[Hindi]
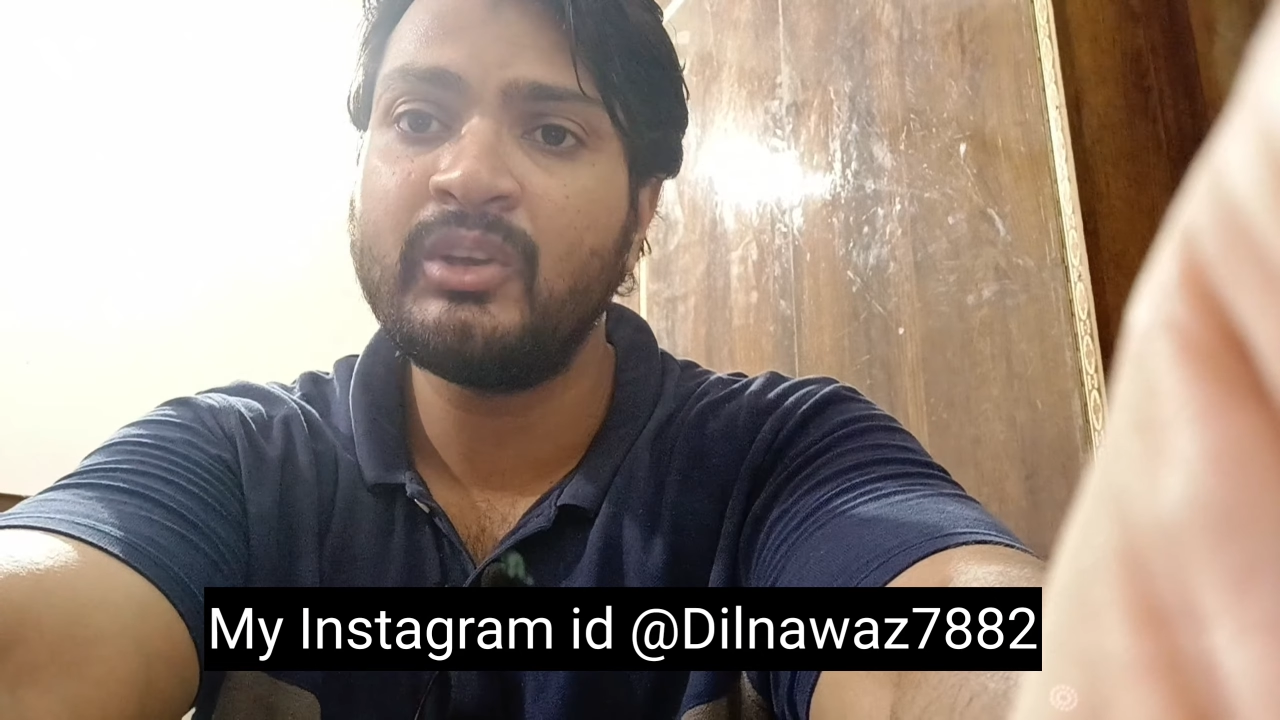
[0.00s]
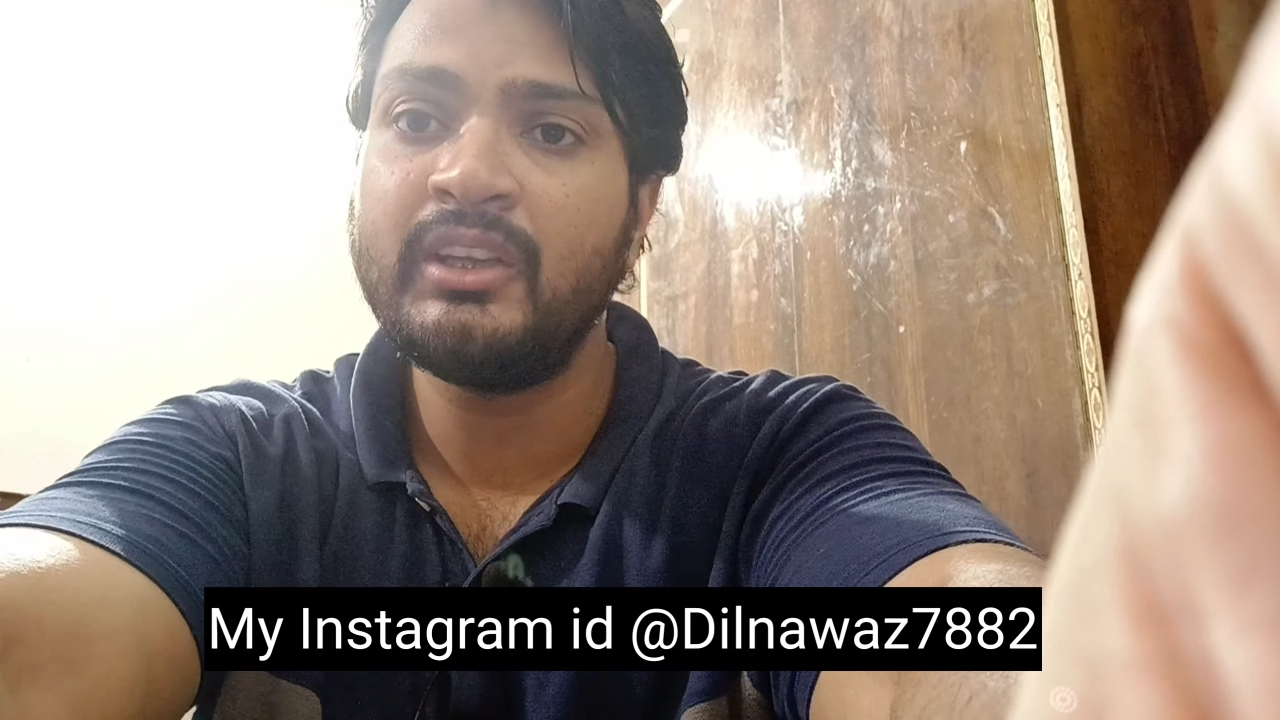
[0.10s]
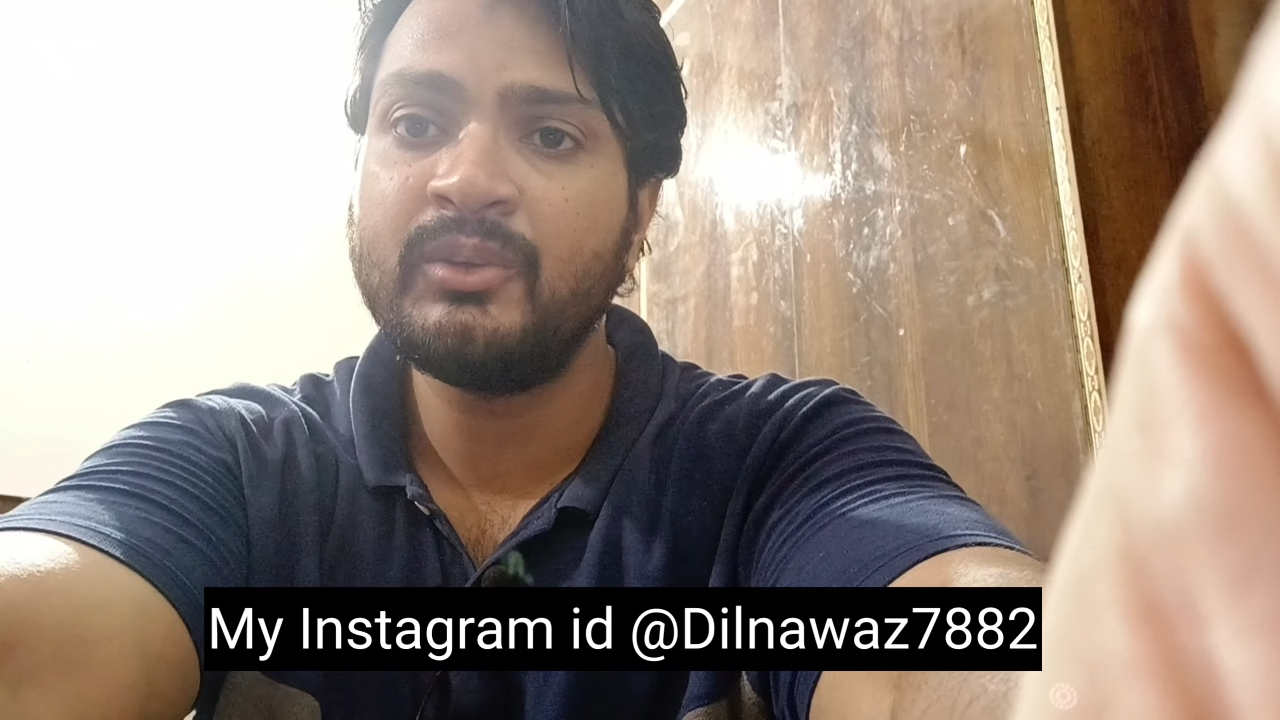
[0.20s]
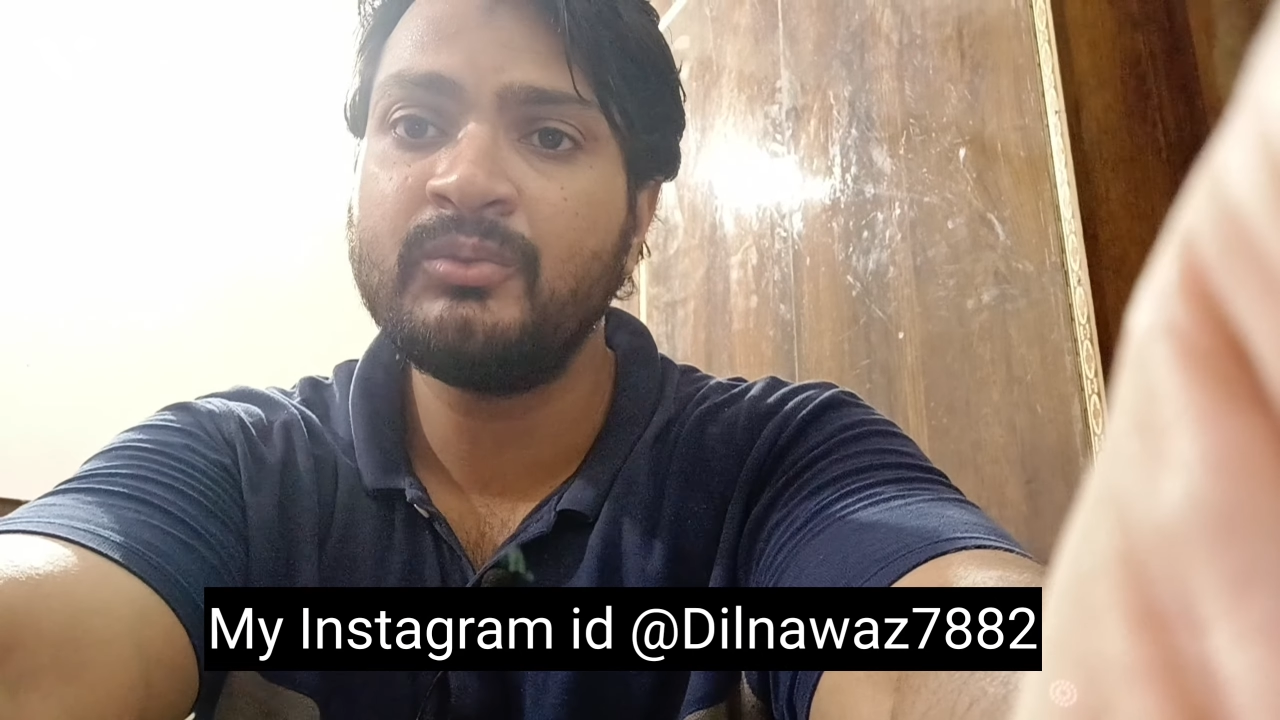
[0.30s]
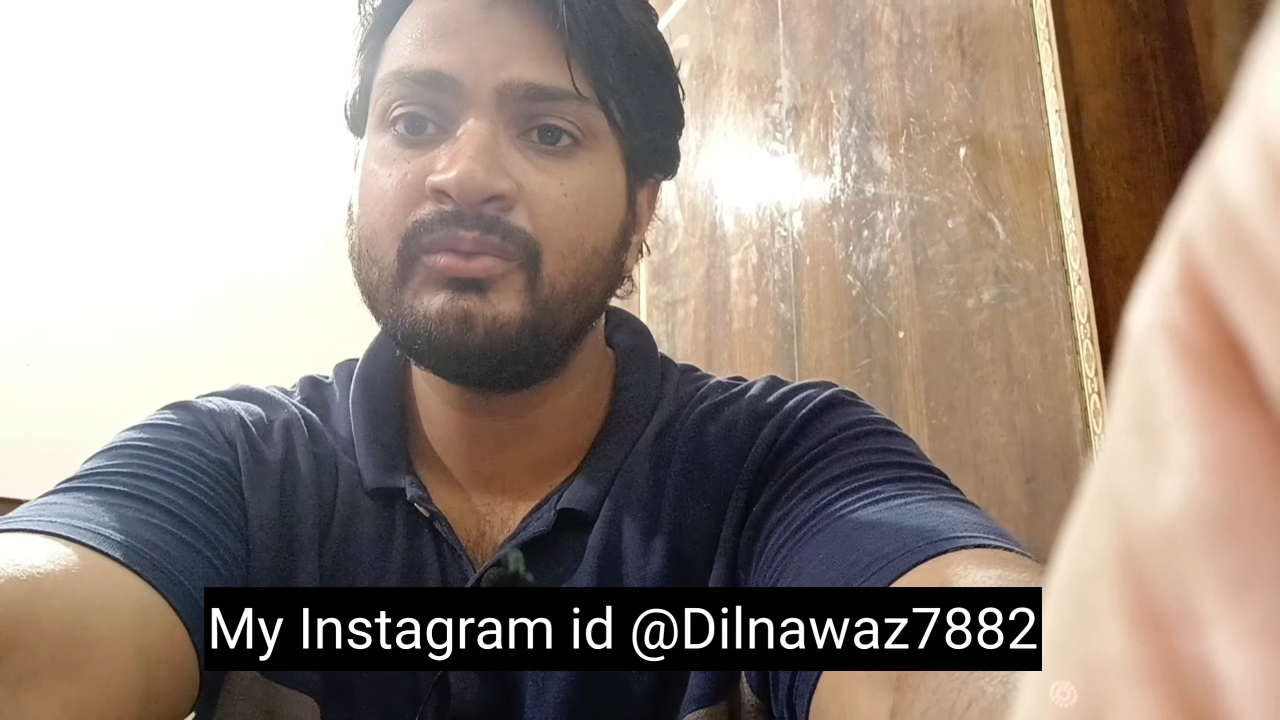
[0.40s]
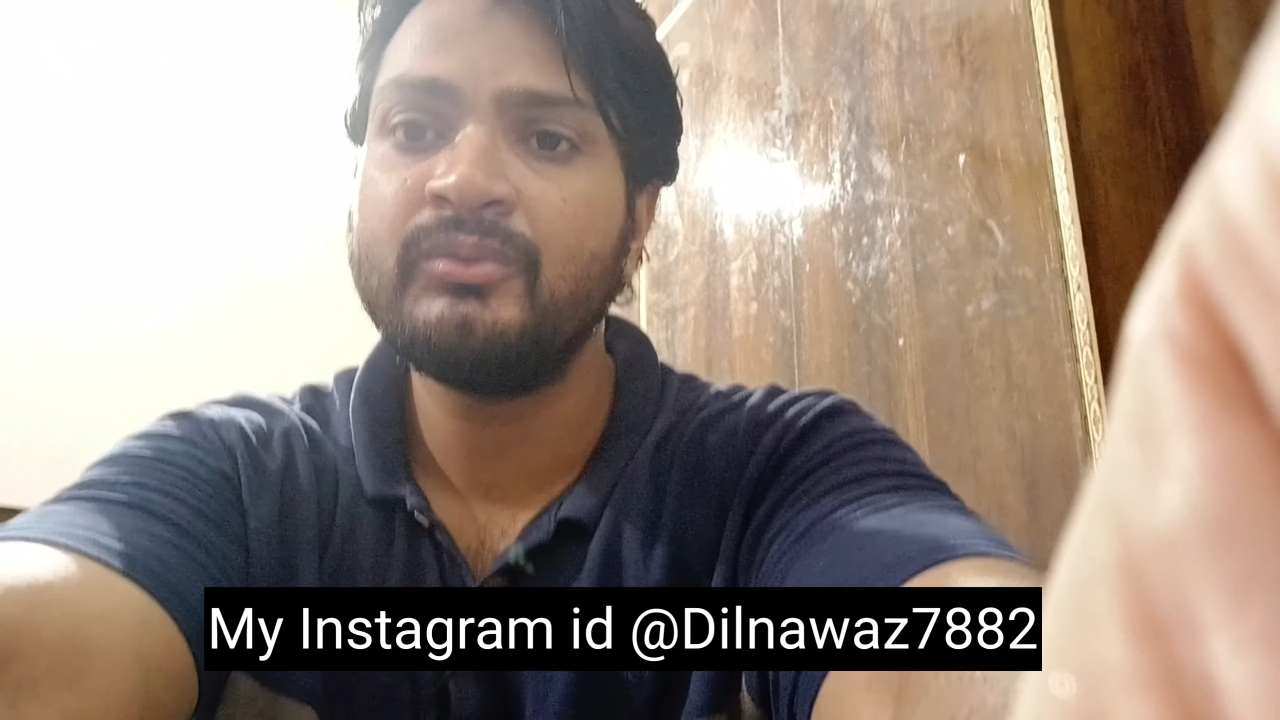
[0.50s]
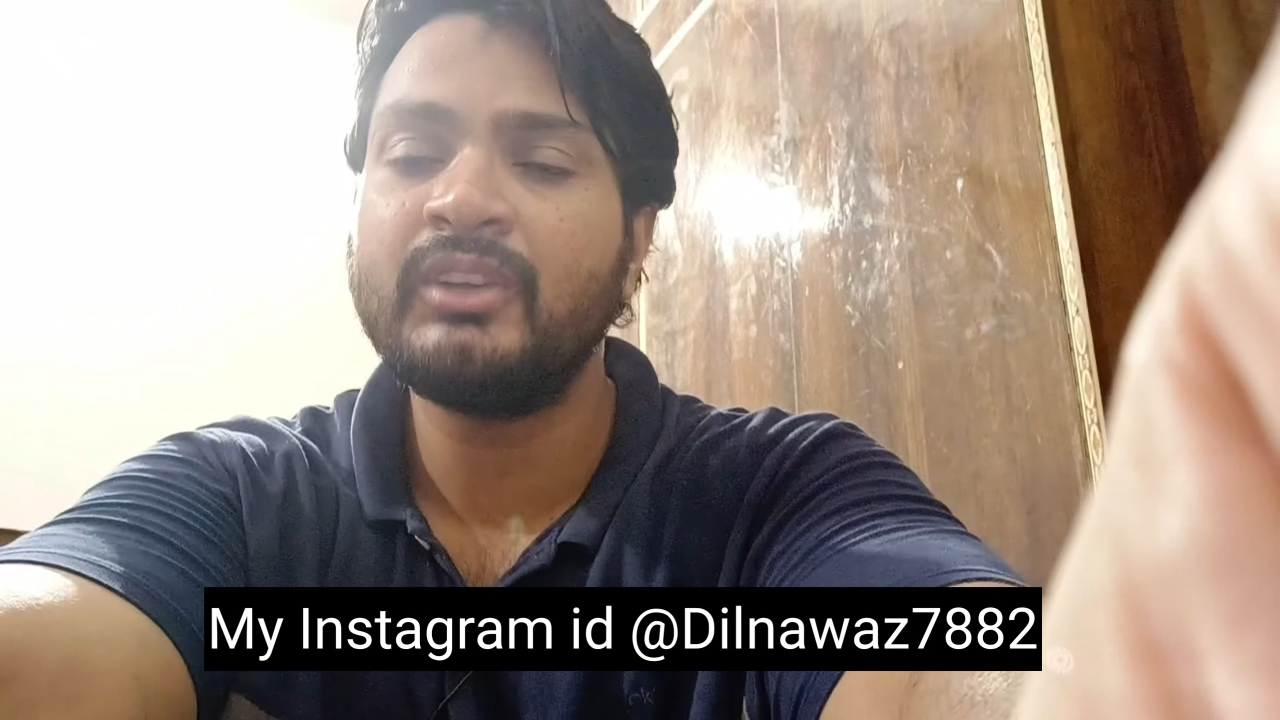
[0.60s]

वालेकुम